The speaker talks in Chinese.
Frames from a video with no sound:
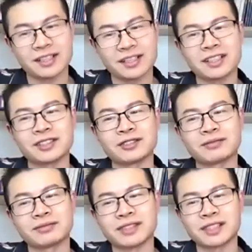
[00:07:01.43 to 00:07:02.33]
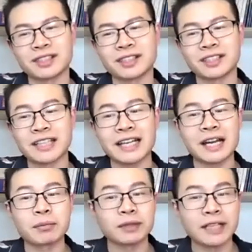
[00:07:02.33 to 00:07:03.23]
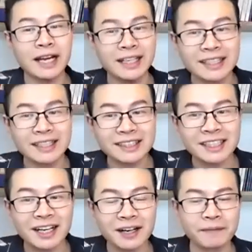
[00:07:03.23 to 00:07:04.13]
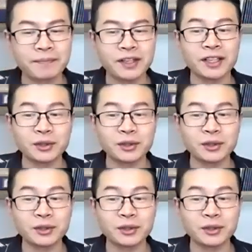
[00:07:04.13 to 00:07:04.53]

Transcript: 嗯，这个可能大家不太理解哈，可以